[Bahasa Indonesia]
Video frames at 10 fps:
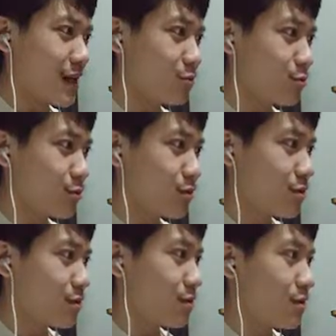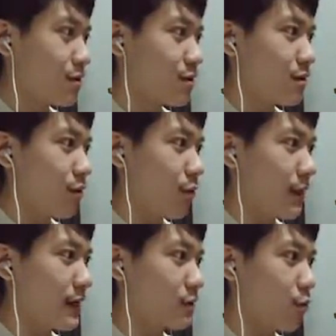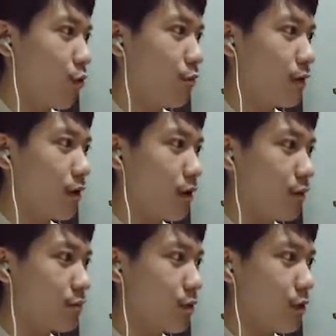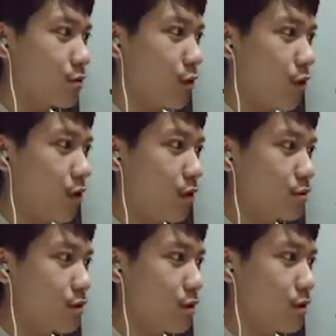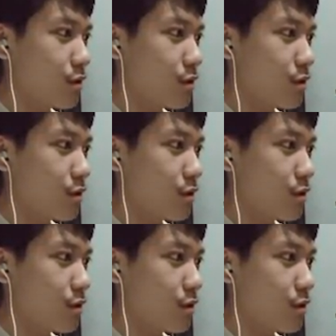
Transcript: aduh oh my god oh no oh no oh no oh no